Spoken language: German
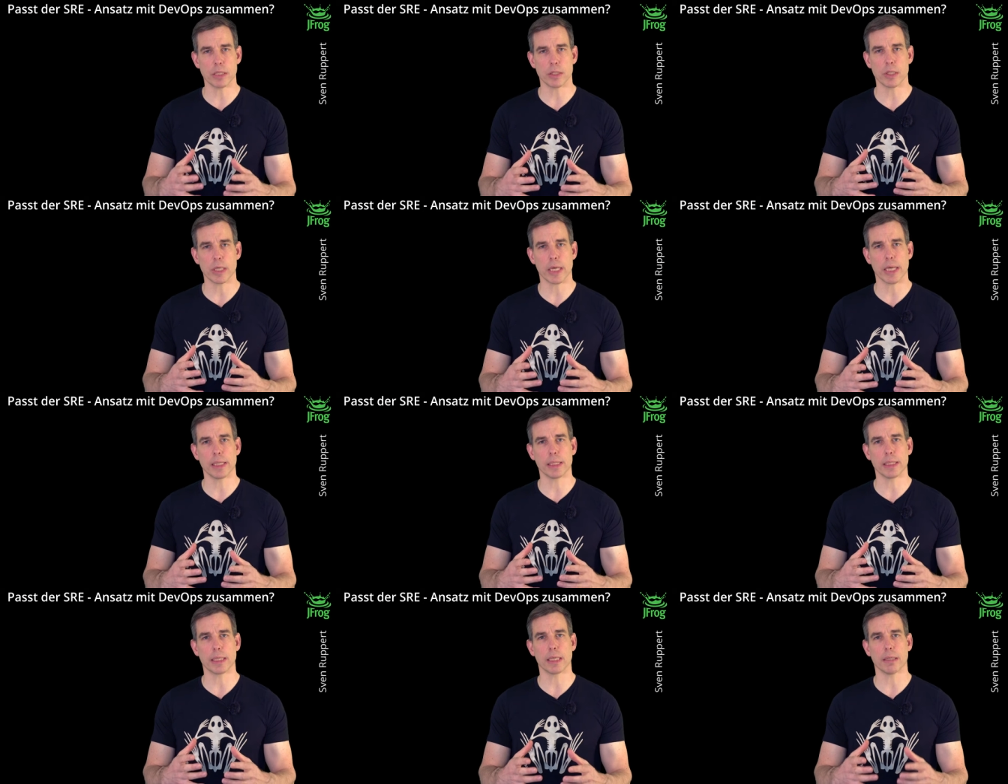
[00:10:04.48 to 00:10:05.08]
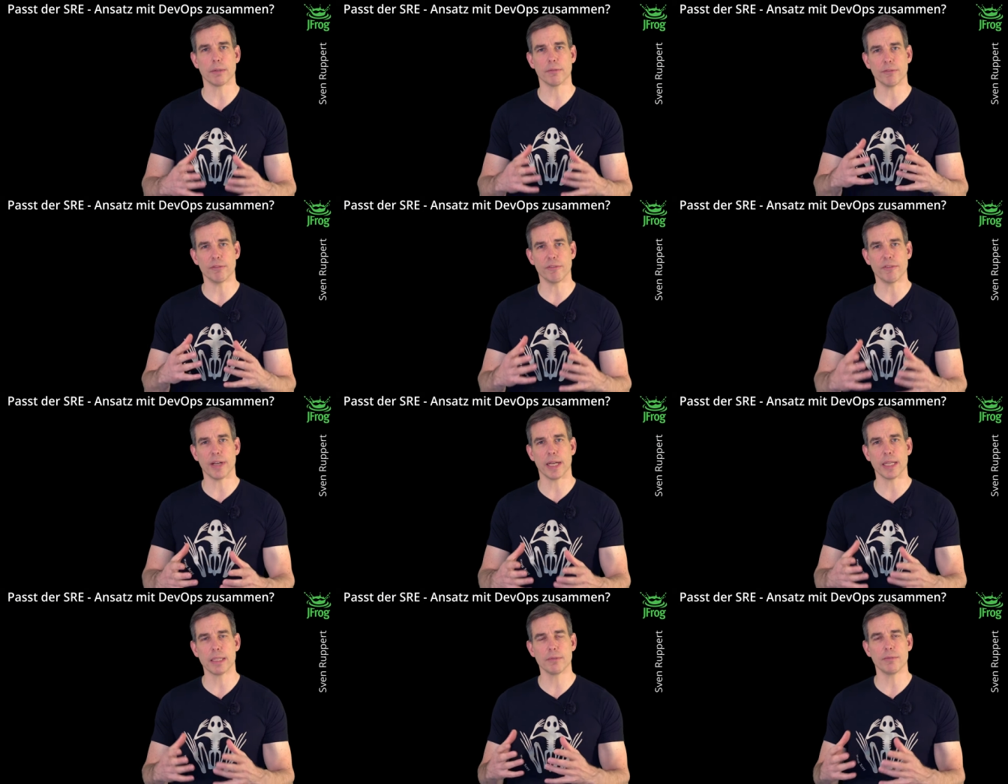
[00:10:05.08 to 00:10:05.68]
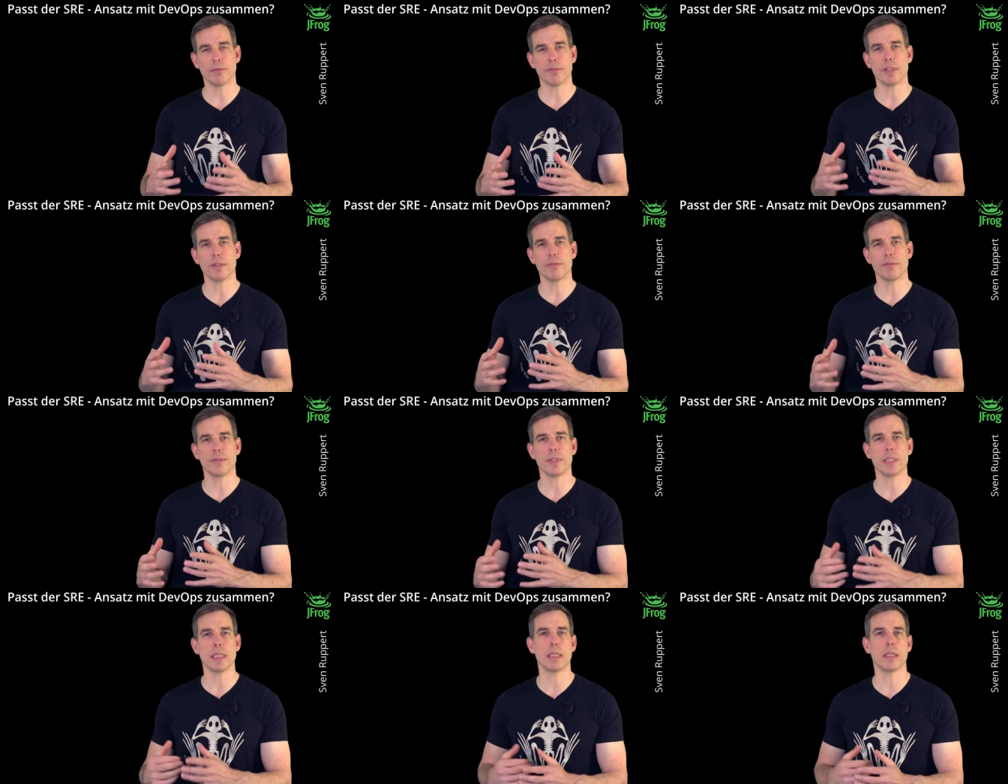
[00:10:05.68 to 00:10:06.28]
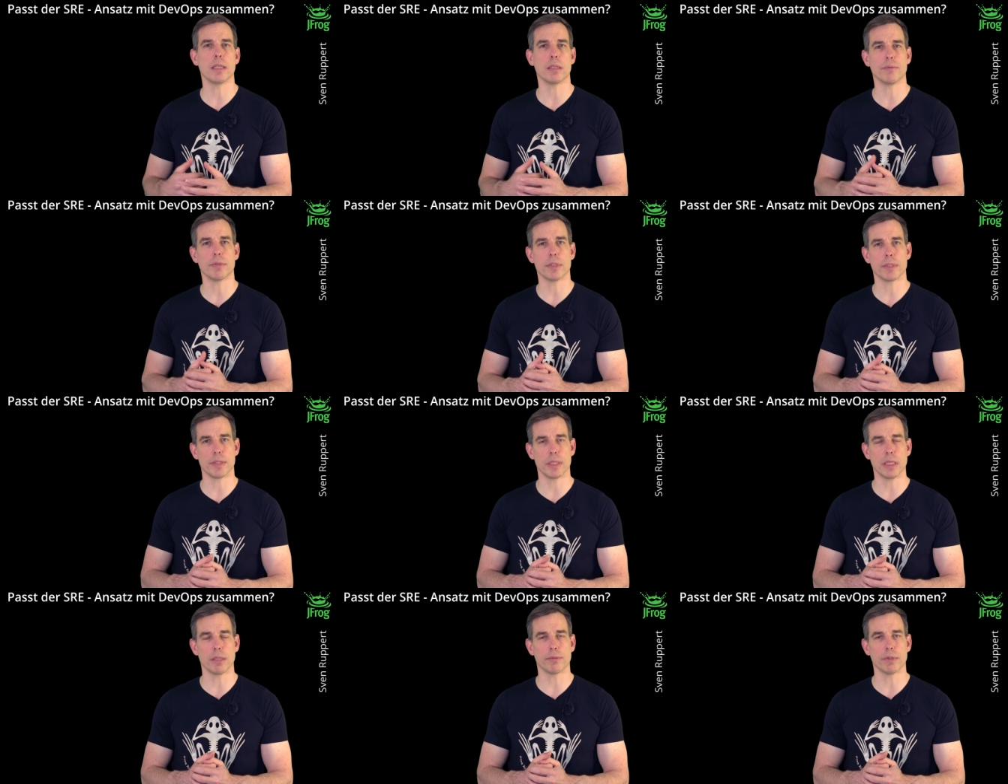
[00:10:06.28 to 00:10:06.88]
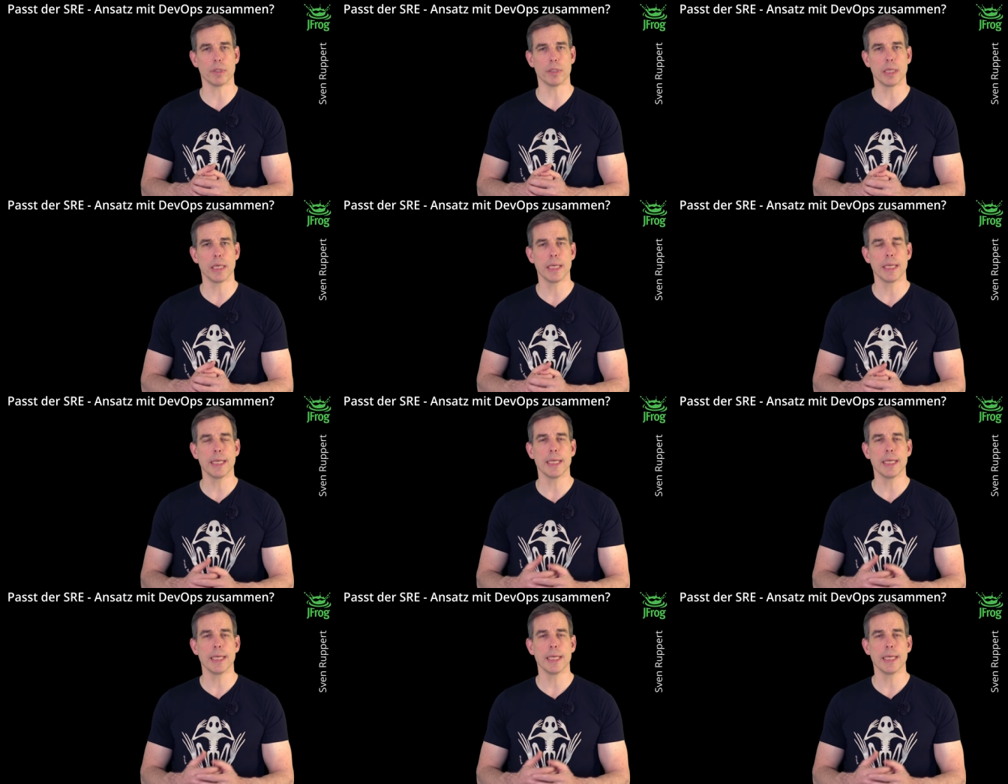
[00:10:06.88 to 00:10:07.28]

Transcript: entscheiden kann, wann wie viel investiert wird,